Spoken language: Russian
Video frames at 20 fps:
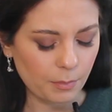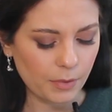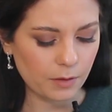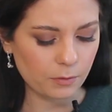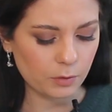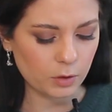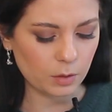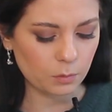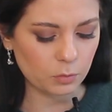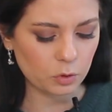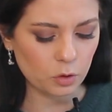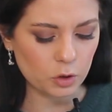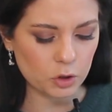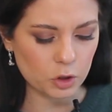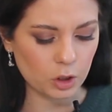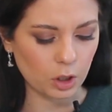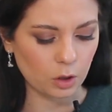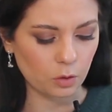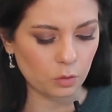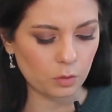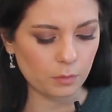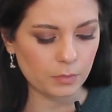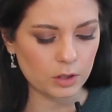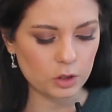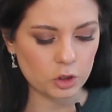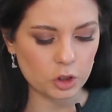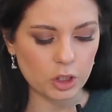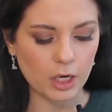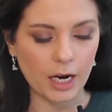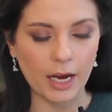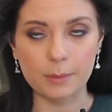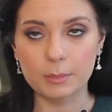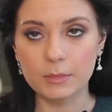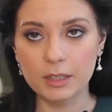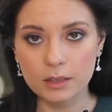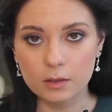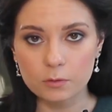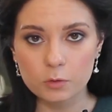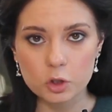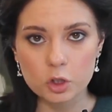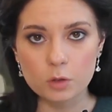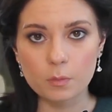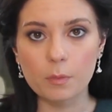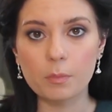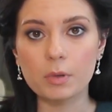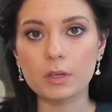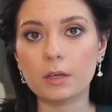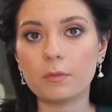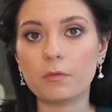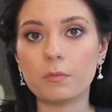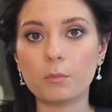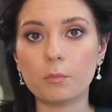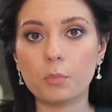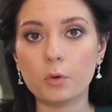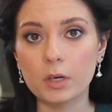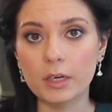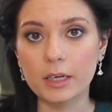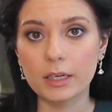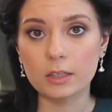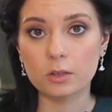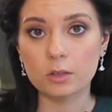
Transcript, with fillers: мы его немножко уменьшаем для того, чтобы было более